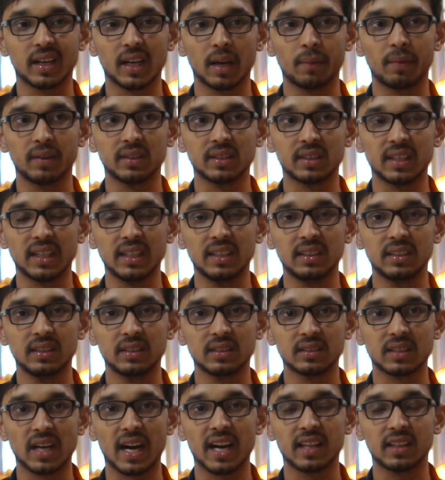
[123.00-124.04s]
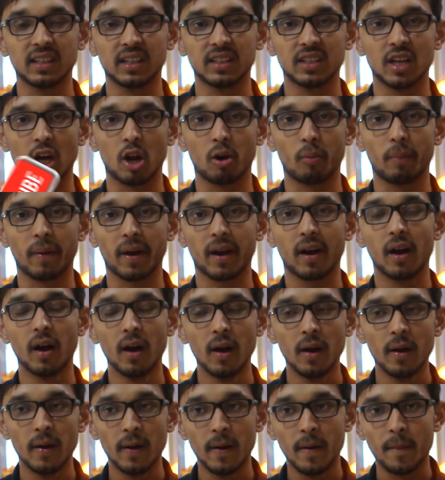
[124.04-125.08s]
करीबन तीन साढ़े तीन हज़ार रुपये का
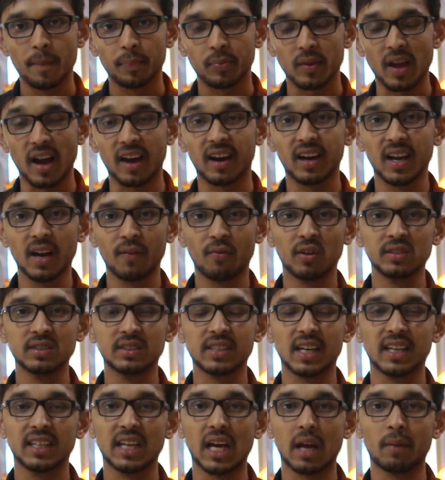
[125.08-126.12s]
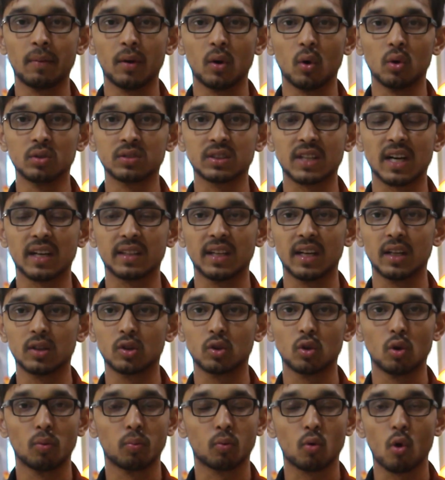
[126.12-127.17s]
अगर ये फ़ोन छह हजार में लॉन्च करते हैं
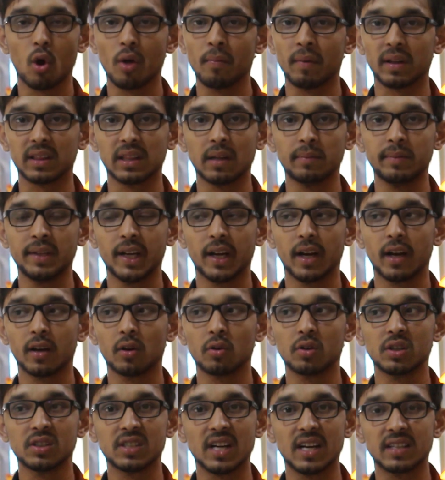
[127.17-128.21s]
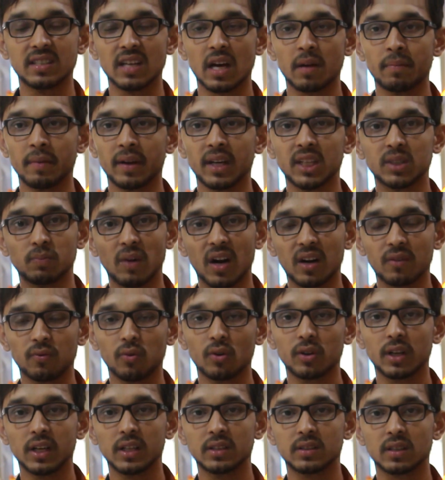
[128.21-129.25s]
तो कोई मतलब नहीं रहेगा क्योंकि छह हजार में एक
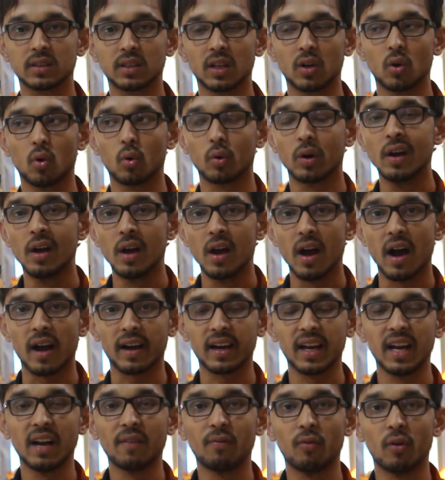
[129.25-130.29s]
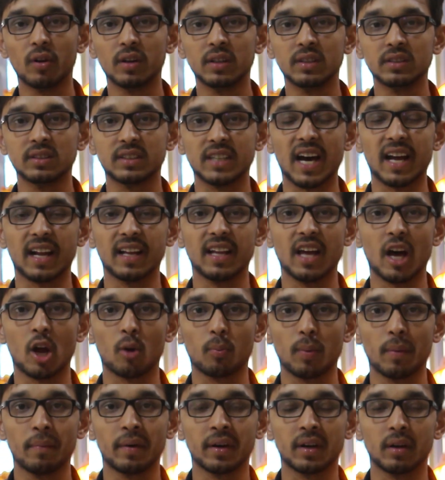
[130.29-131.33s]
स्मार्टफोन खरीद सकते हैं लोग अगर ये फ़ोन चार हज़ार
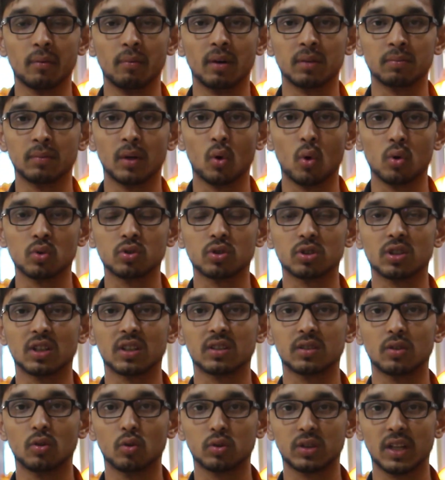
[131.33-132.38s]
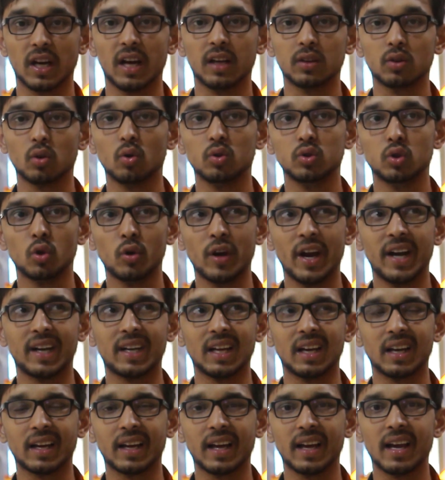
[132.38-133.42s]
रुपए में कीमत में लॉन्च होता, होता है तो जो
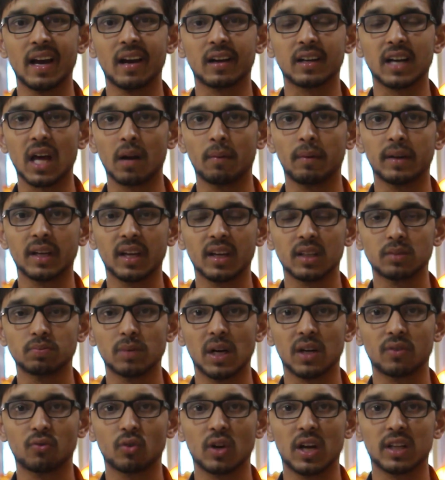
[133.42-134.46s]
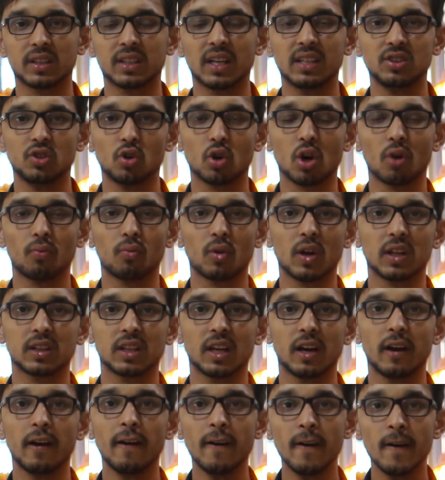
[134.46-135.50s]
एयरटेल के या कार्बन के स्मार्टफोन आते हैं जियो का फ़ोन
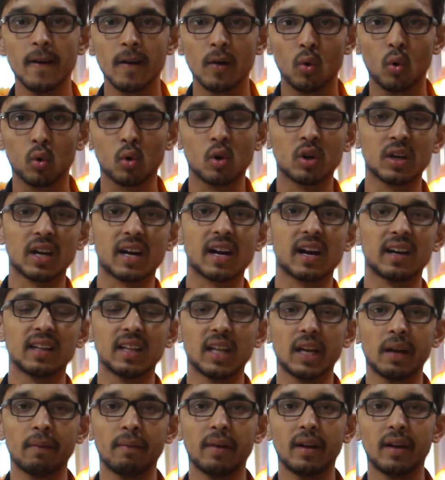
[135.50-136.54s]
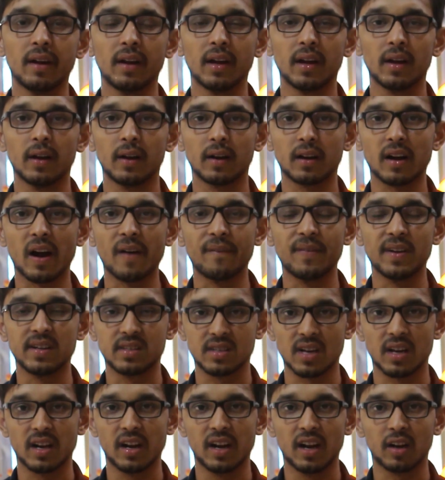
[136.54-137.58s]
आता है उनको टक्कर देने में काफ़ी
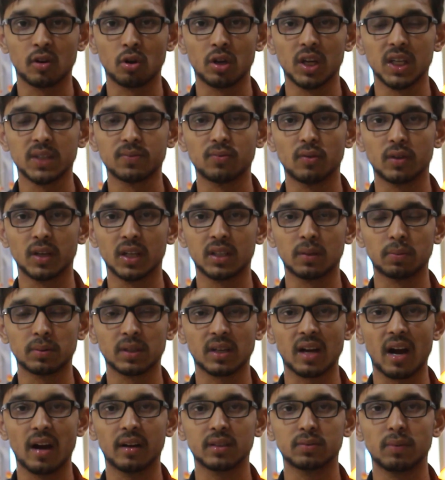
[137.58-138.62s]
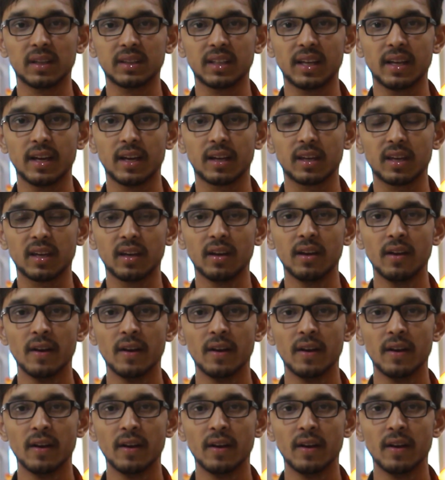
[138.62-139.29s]
अच्छा रहेगा क्योंकि इस फ़ोन की सबसे खास बात यह है कि